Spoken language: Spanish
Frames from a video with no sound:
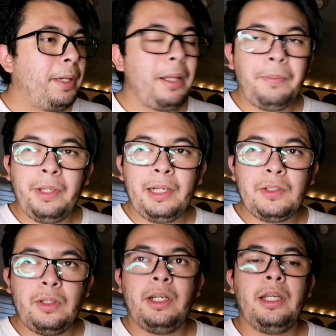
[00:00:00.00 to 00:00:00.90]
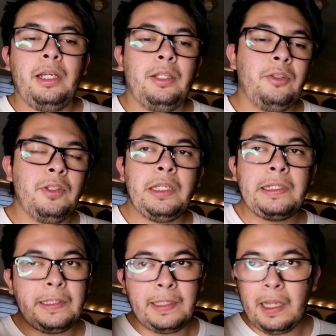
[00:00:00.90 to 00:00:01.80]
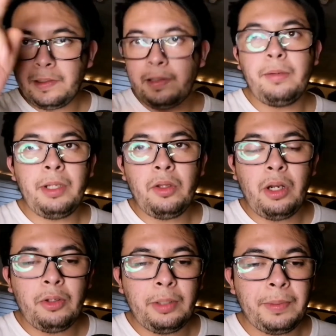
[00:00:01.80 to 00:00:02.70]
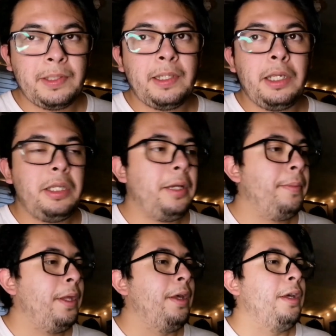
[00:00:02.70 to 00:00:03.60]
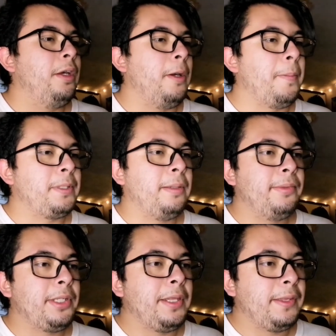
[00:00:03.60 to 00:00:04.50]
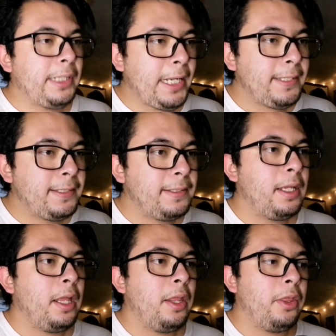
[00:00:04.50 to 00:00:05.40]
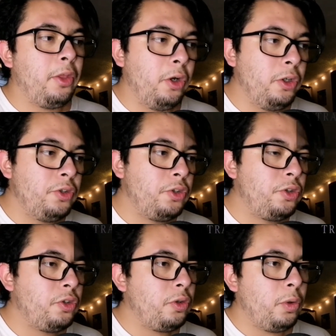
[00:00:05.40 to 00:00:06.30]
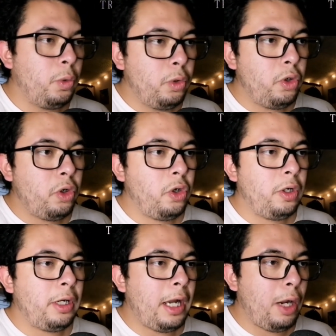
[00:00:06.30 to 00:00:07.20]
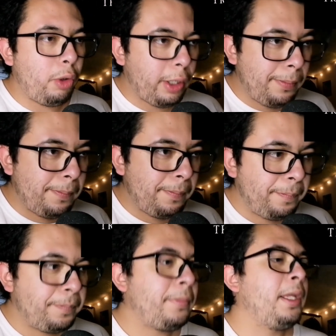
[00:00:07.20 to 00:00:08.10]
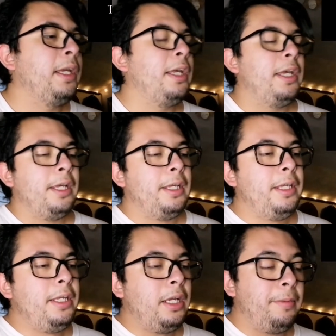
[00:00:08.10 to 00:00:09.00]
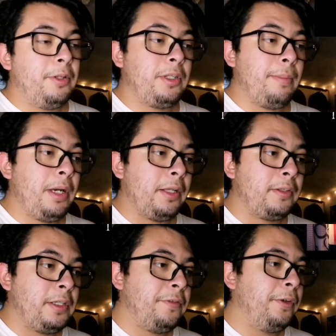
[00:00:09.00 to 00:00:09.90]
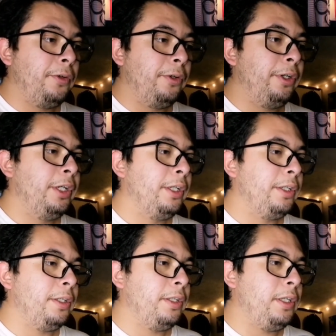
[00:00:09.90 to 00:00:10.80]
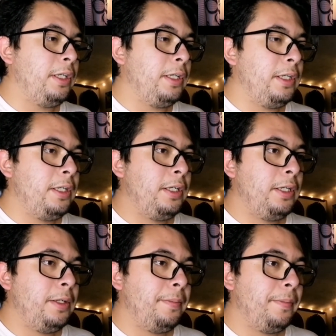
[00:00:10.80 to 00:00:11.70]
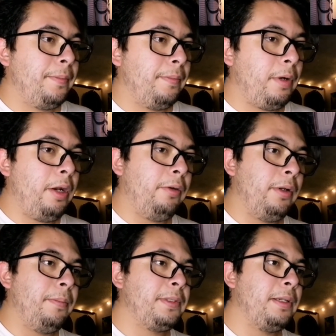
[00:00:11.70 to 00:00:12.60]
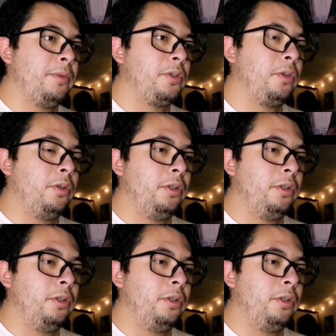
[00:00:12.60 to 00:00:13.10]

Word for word: para poder reaccionar a él. Entonces, si ya estás abriendo la otra pestaña, empezamos en 3, 2, 1, ahora. Y el video se llama Transfigure y bueno, empezamos